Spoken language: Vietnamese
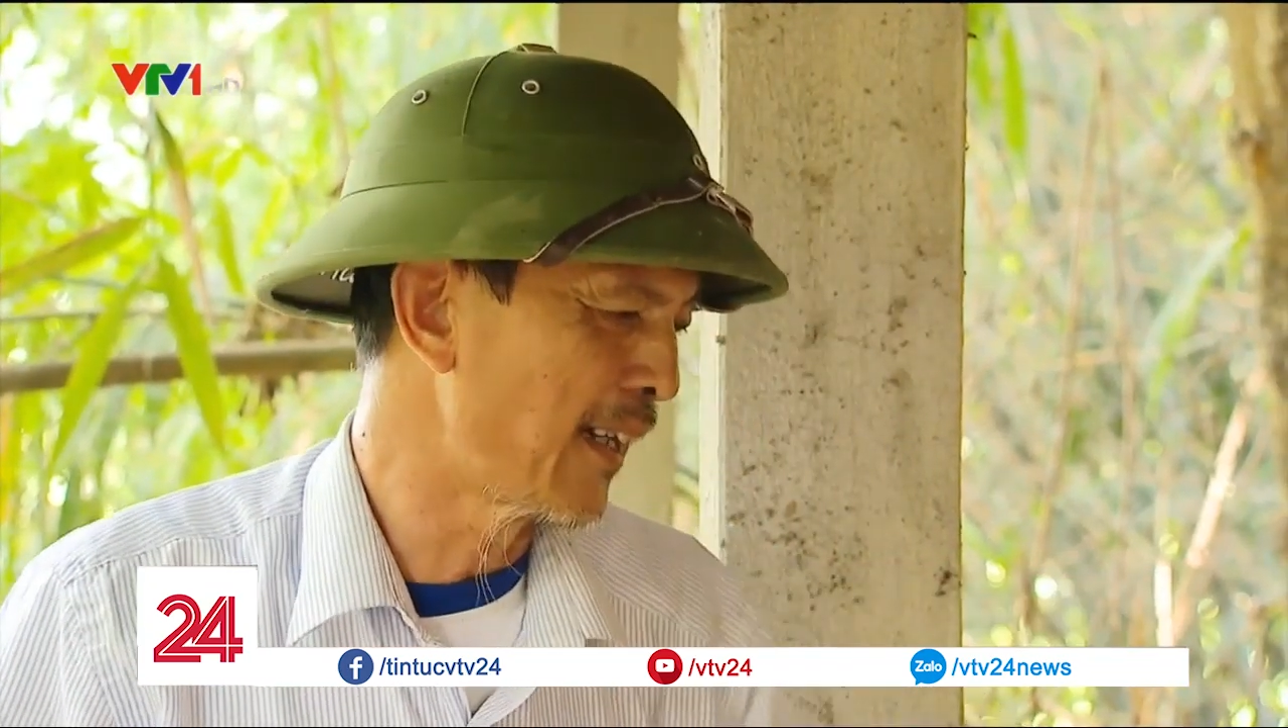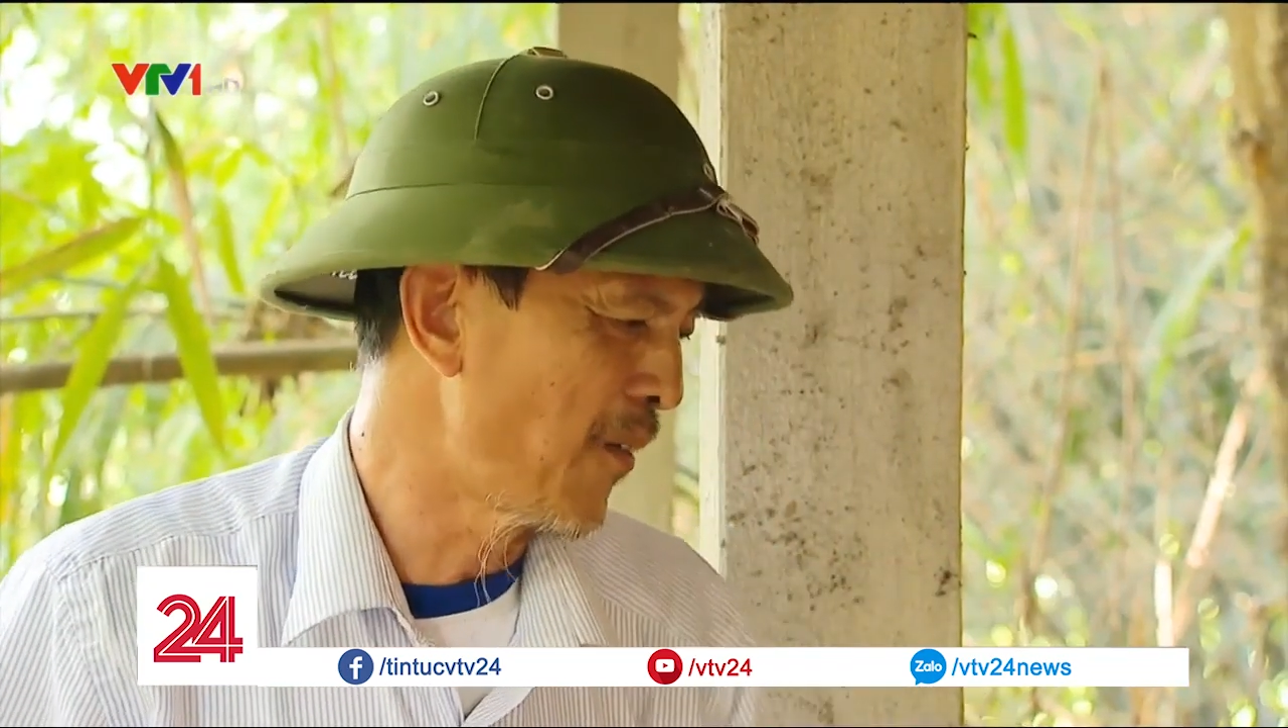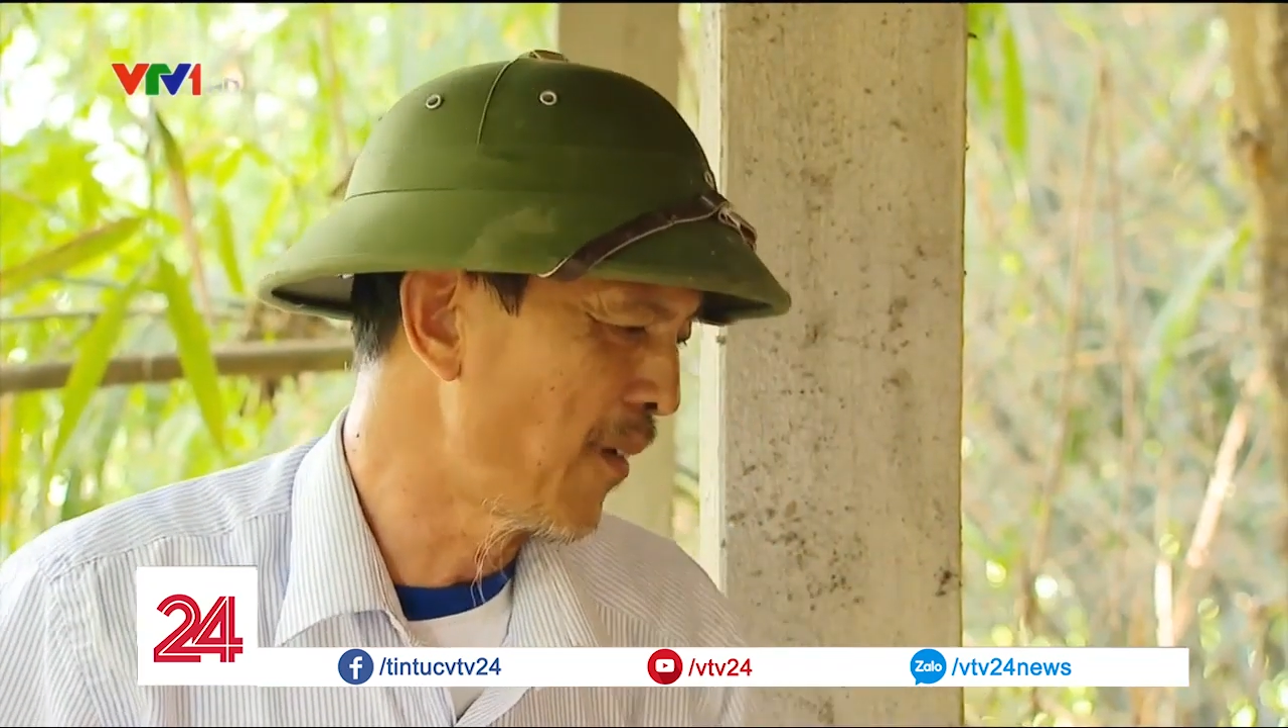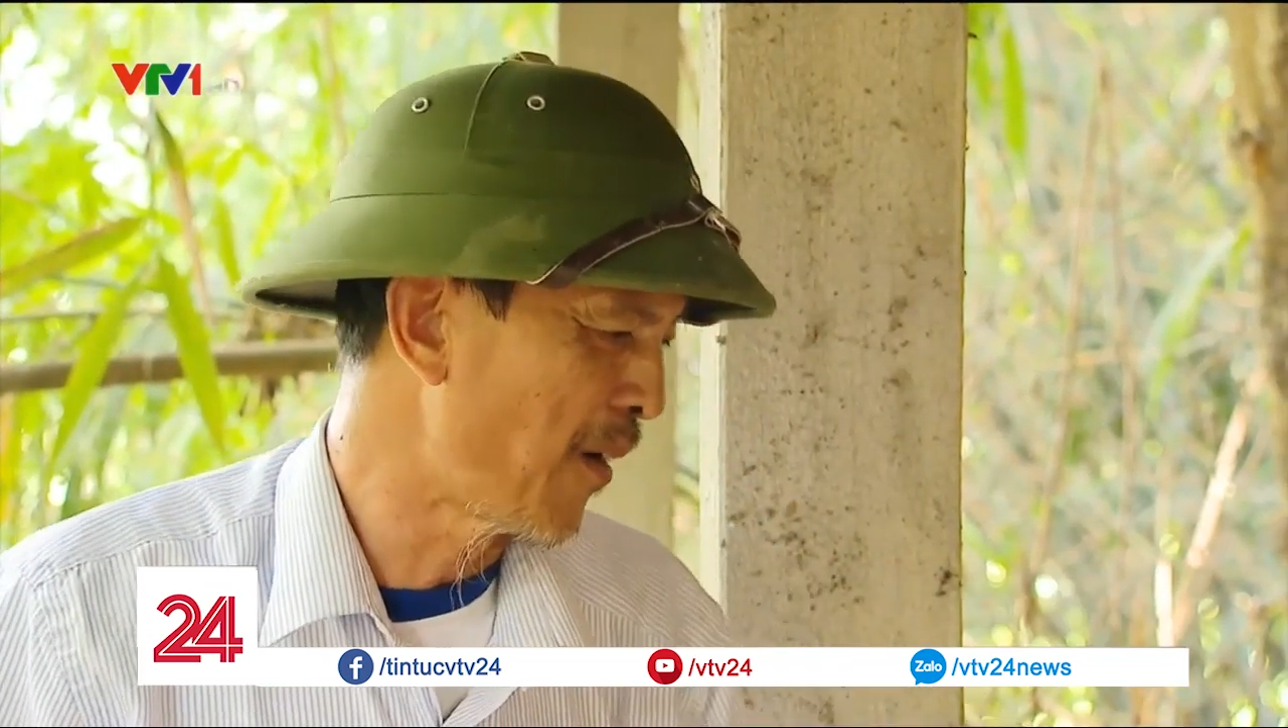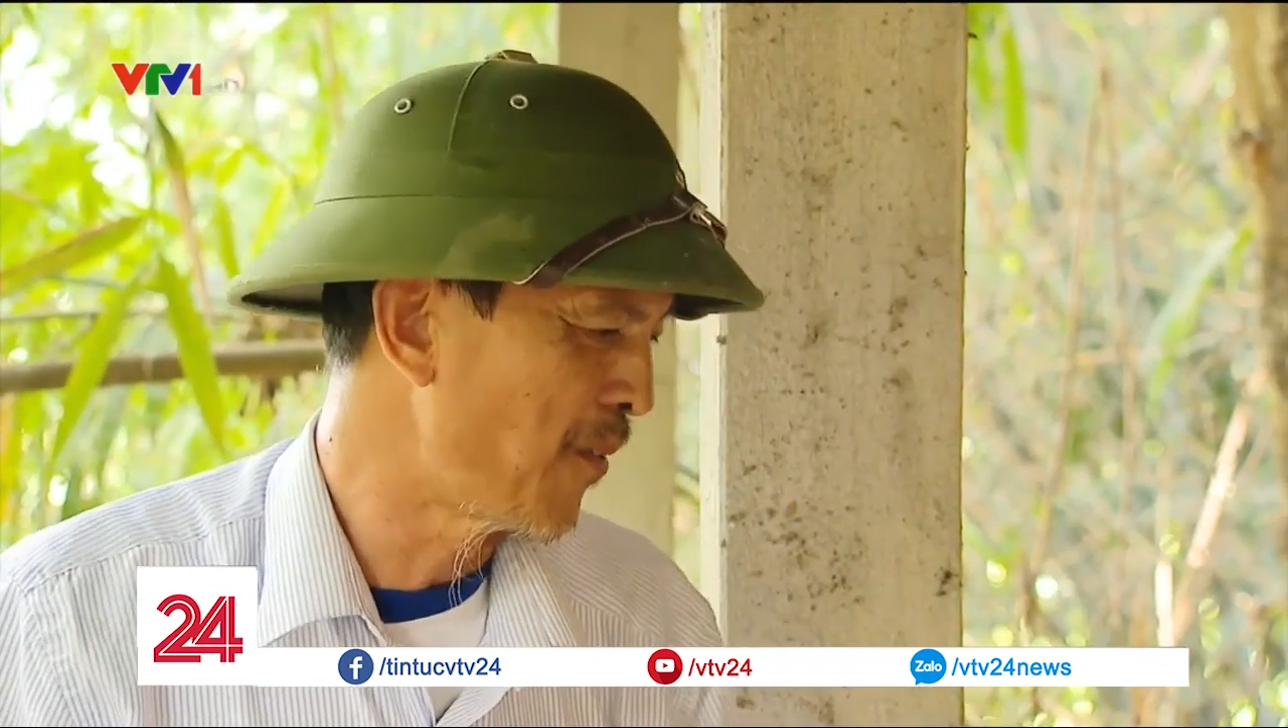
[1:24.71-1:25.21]

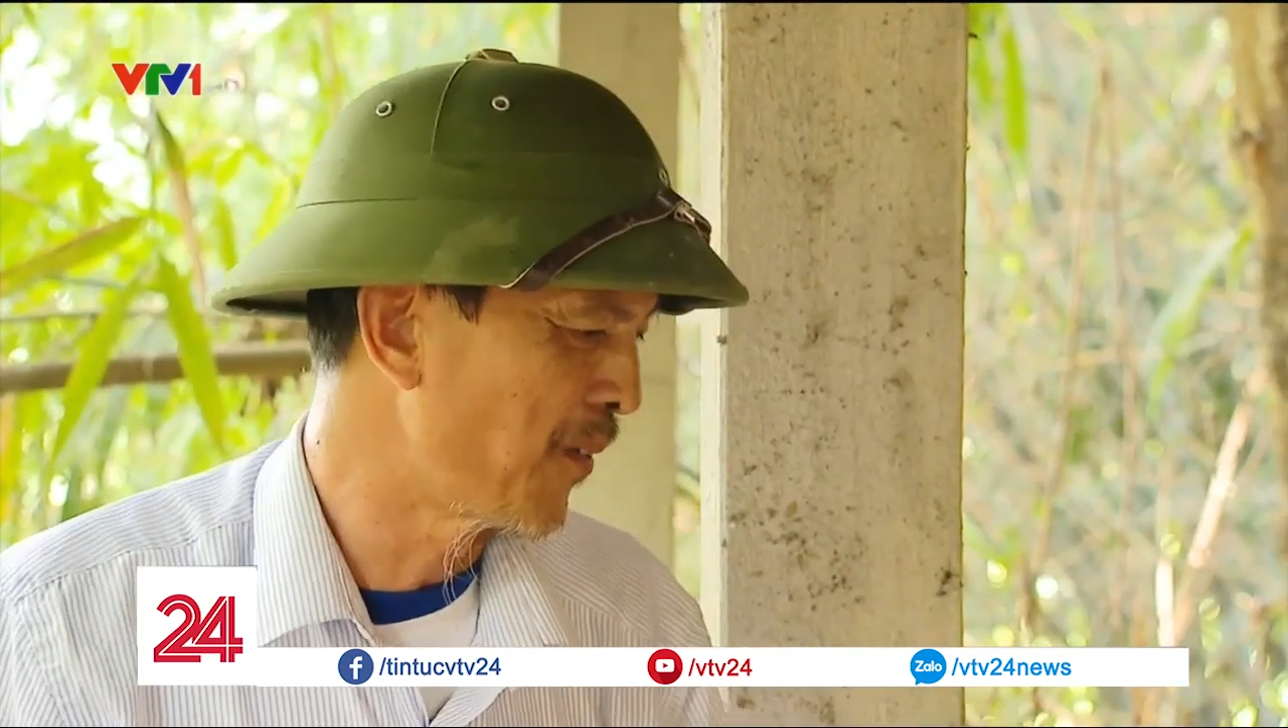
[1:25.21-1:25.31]
càng đau